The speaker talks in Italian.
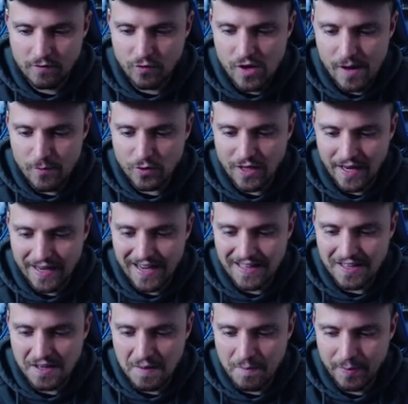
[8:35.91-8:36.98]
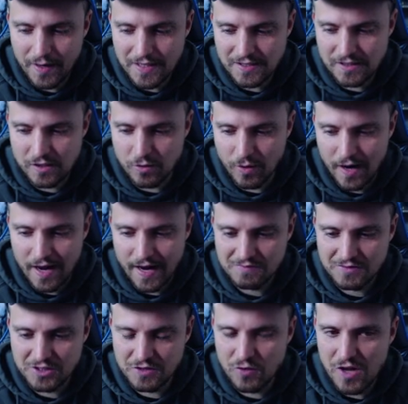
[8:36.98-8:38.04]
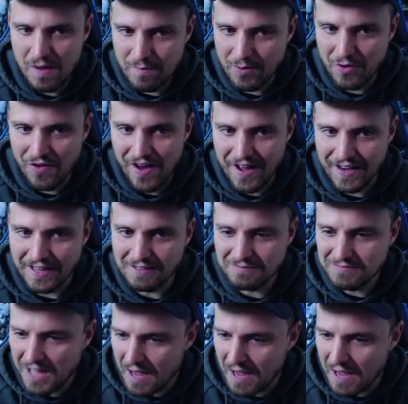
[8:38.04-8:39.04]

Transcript: Vogliamo dar Nadir in prestito, raga? Ci vogliamo provare? Dai,